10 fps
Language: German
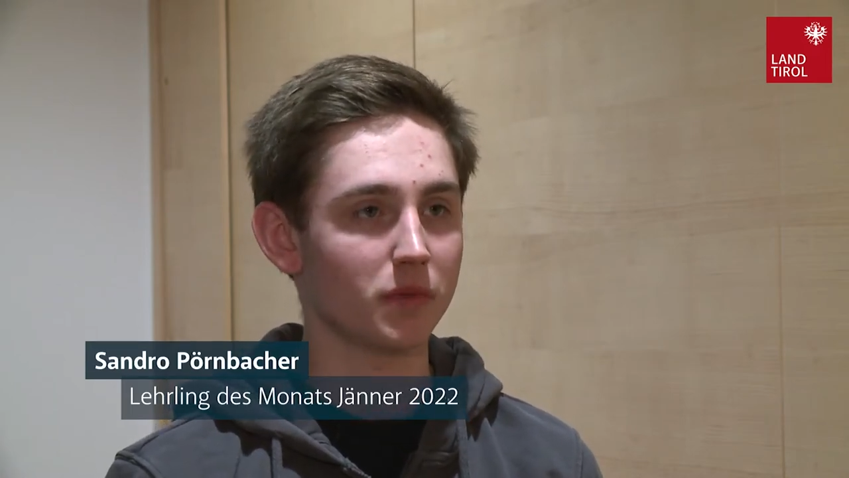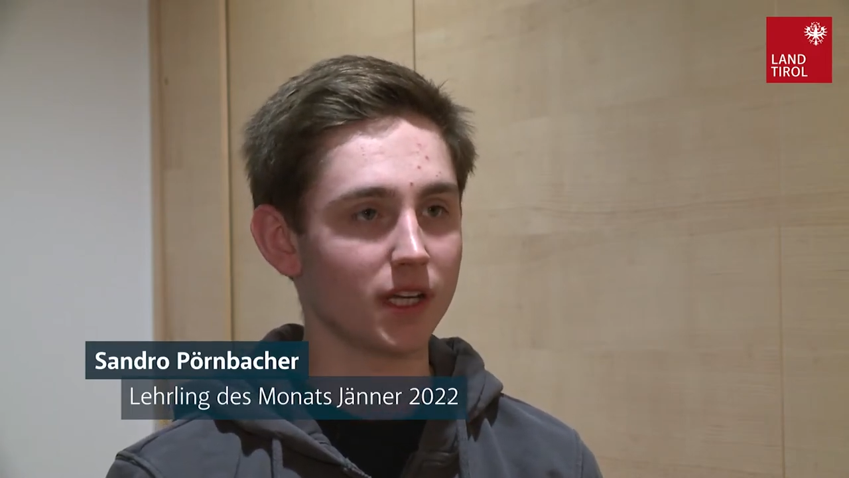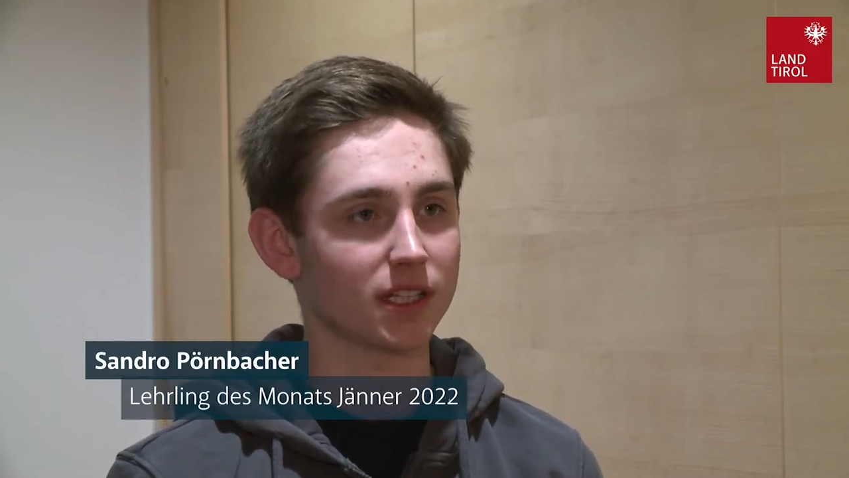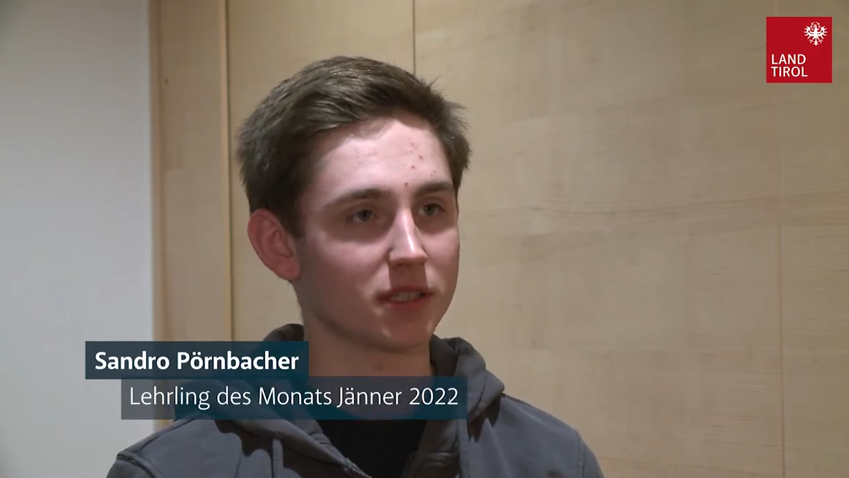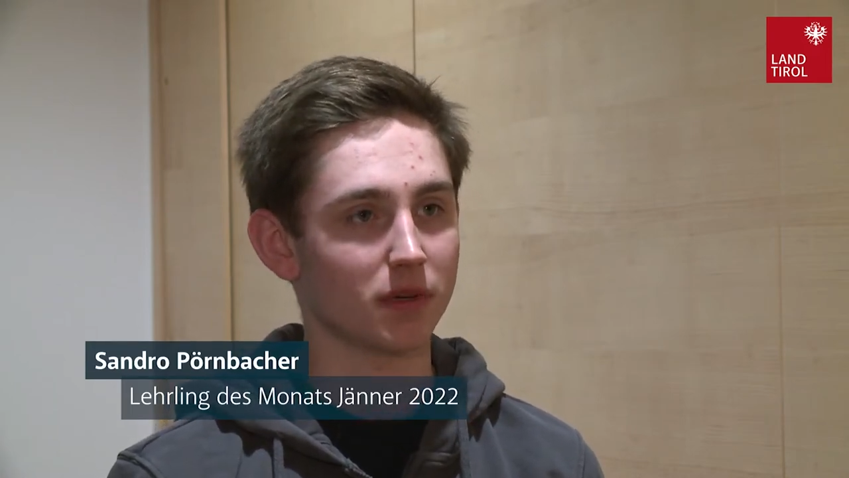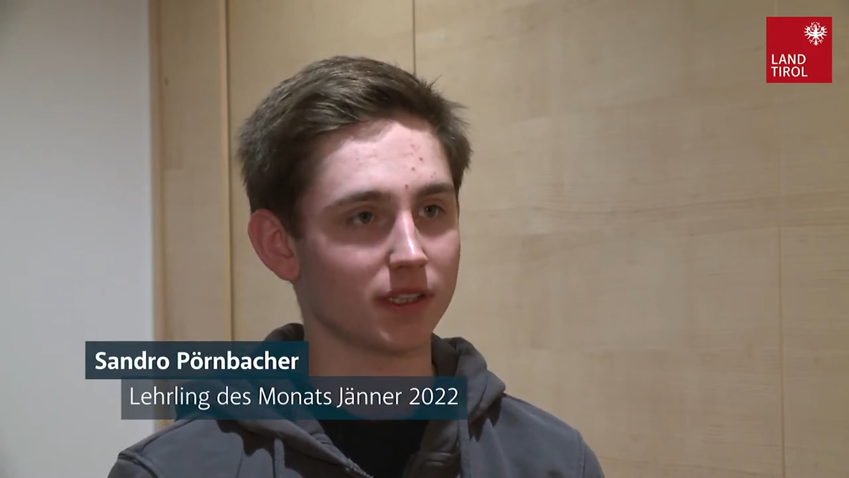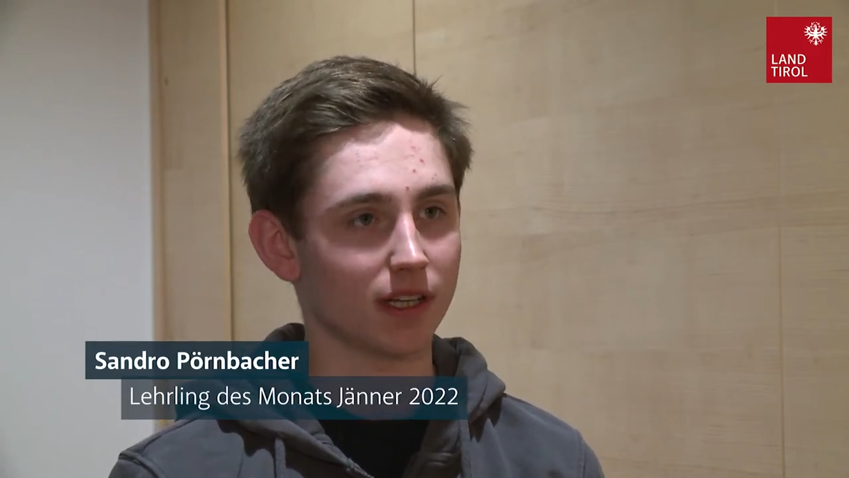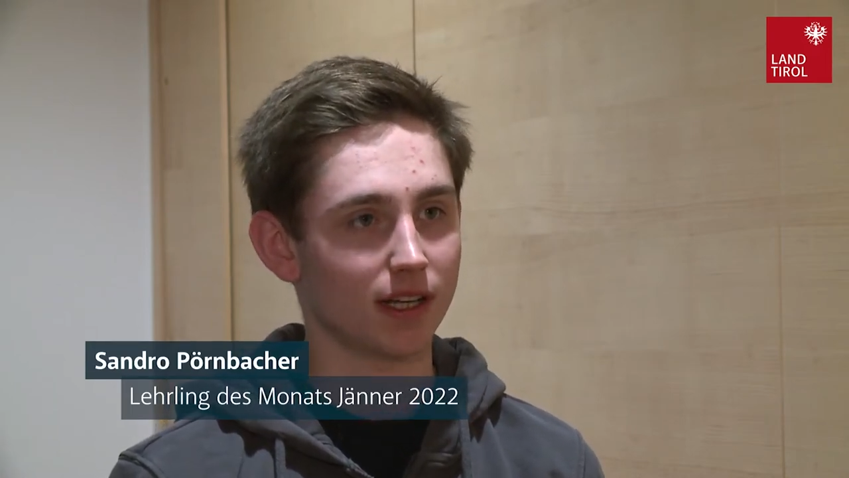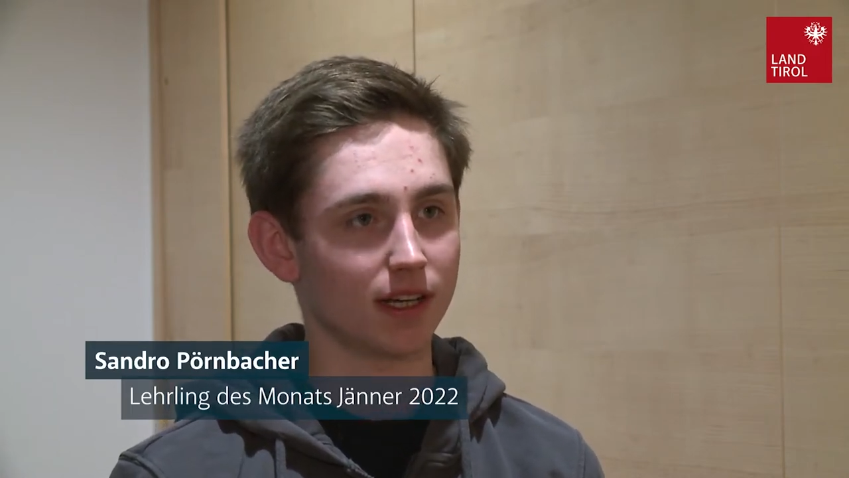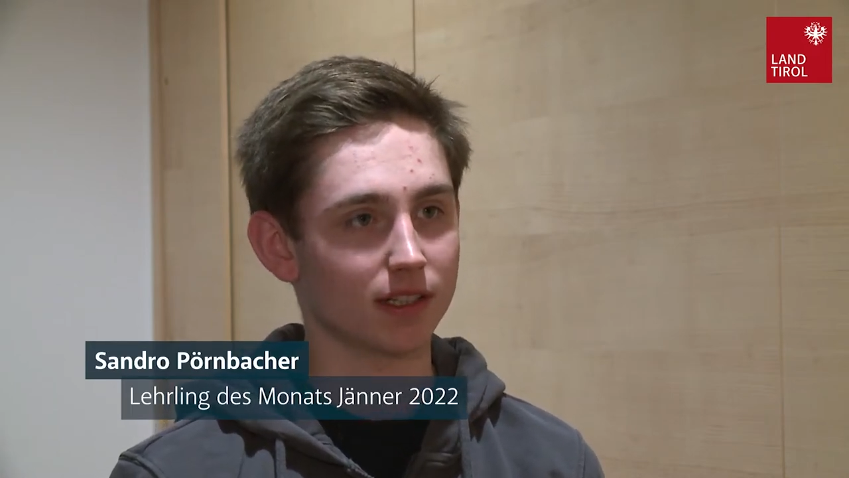mir jetzt bei
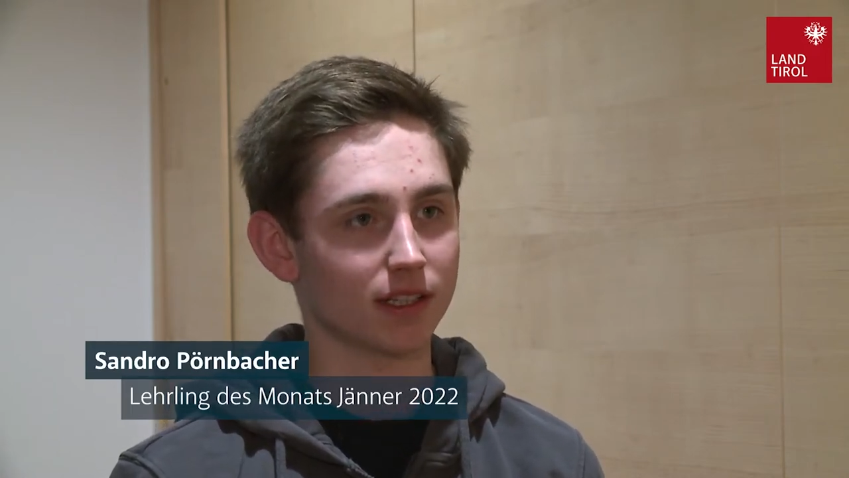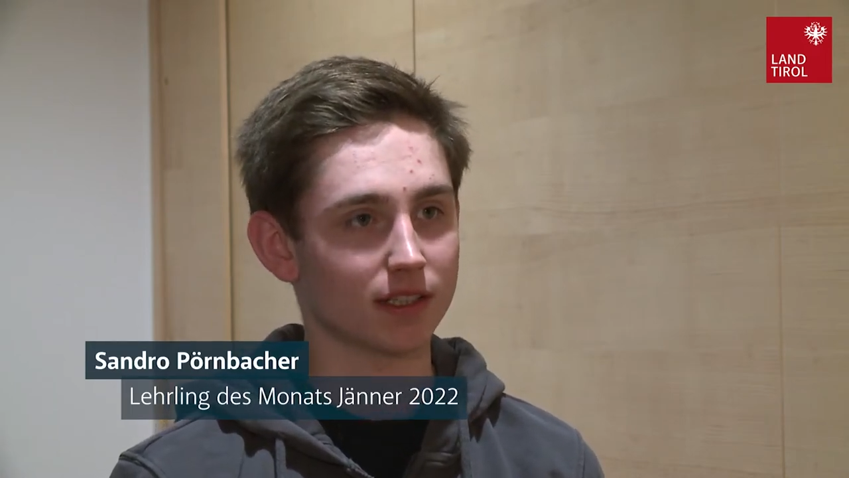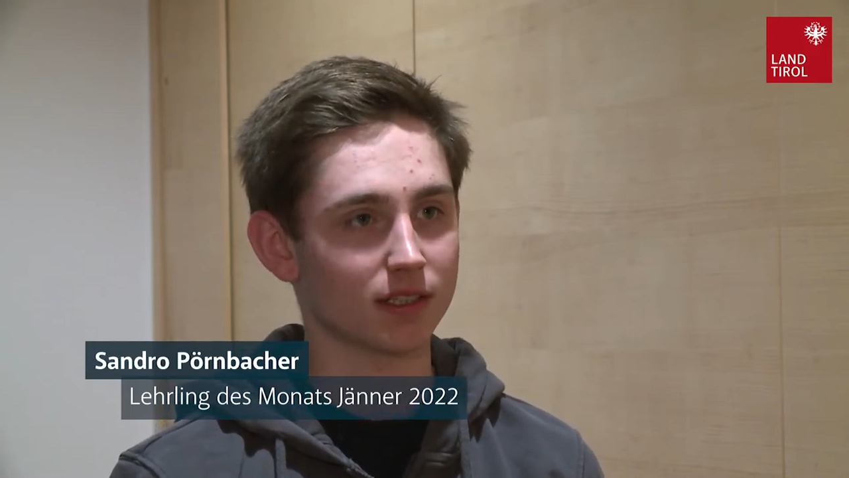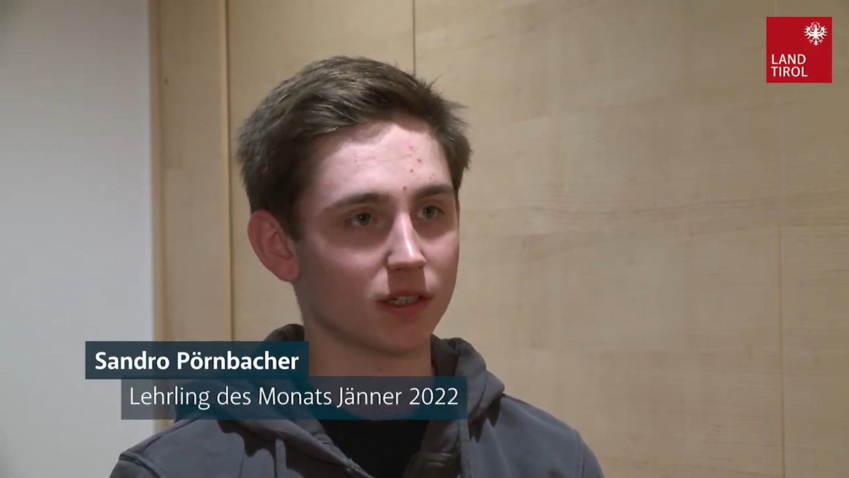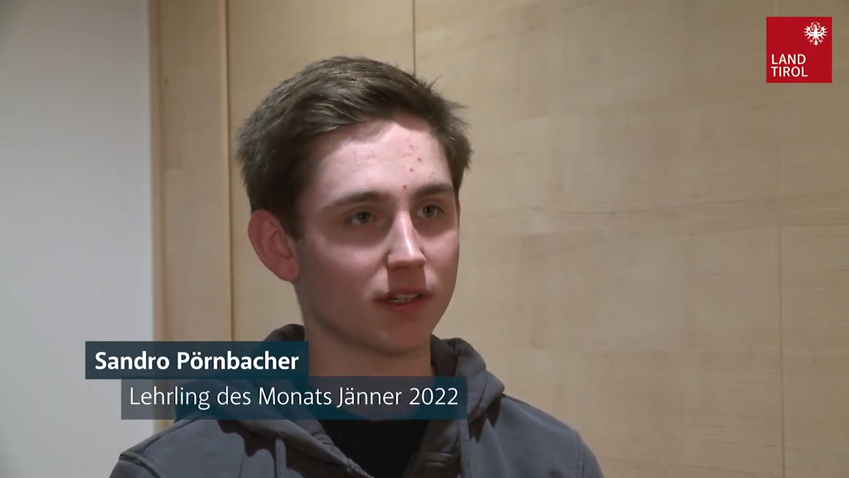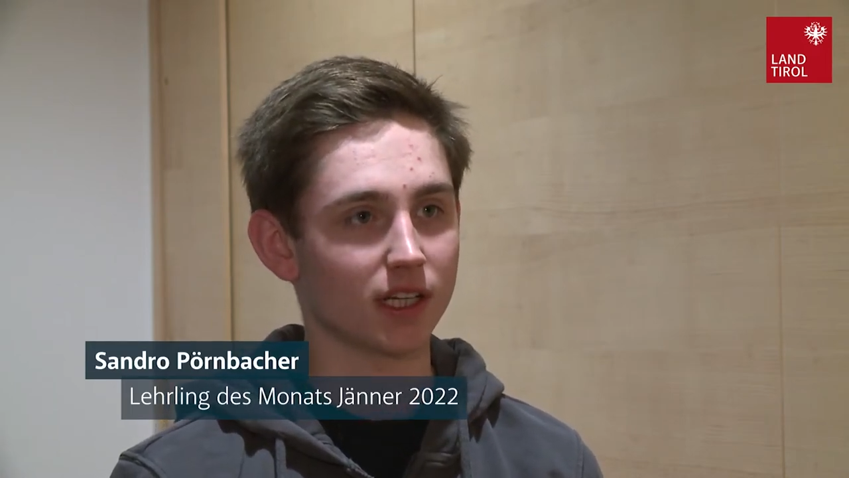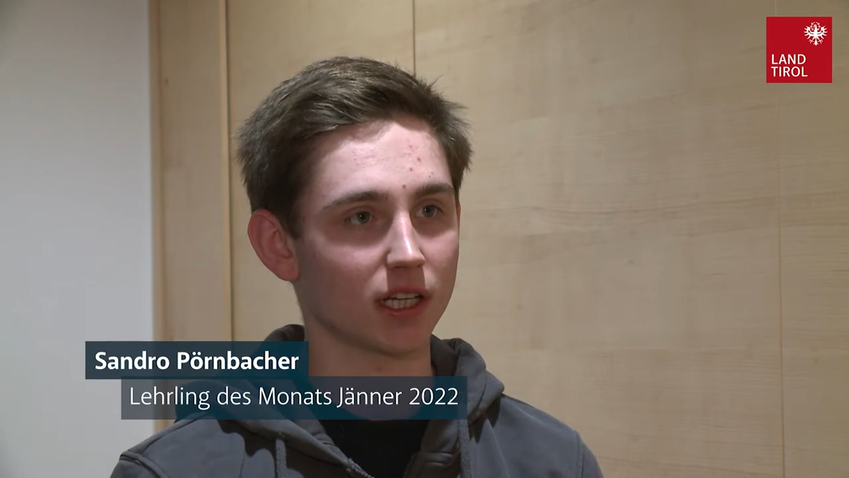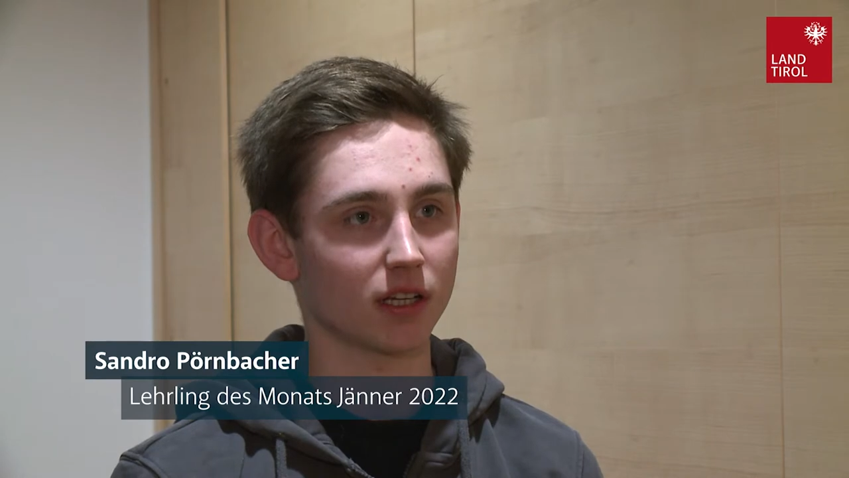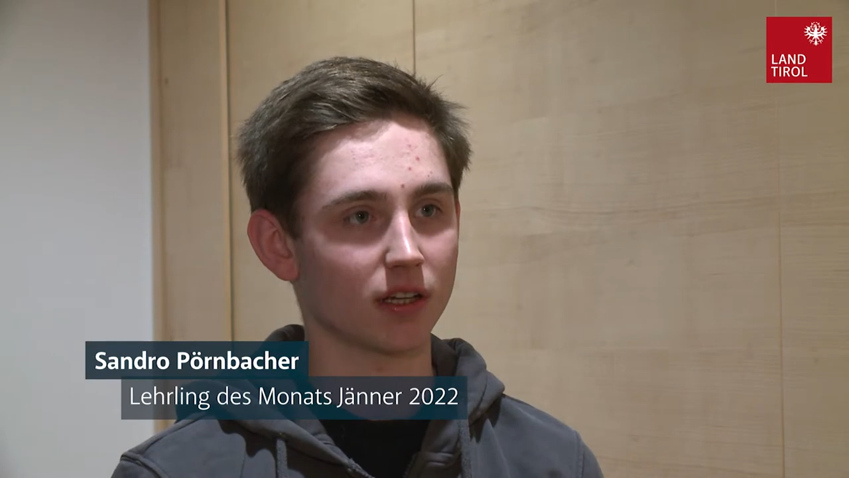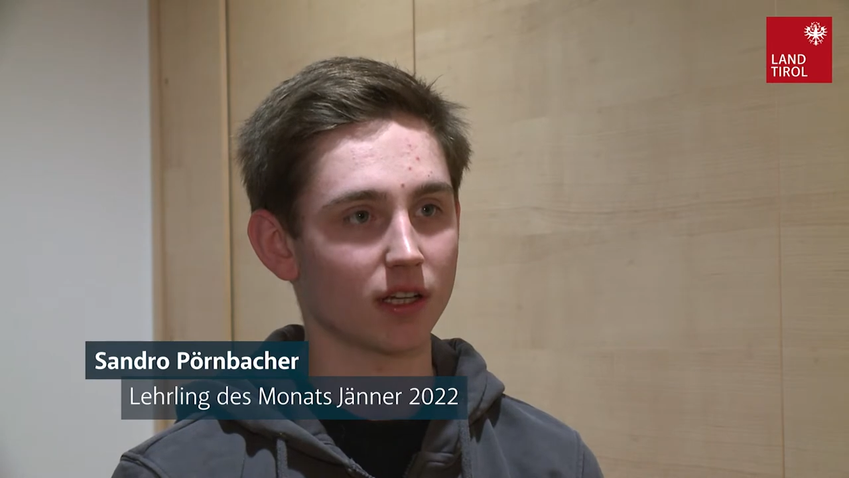der Lehre, dass ich da wirklich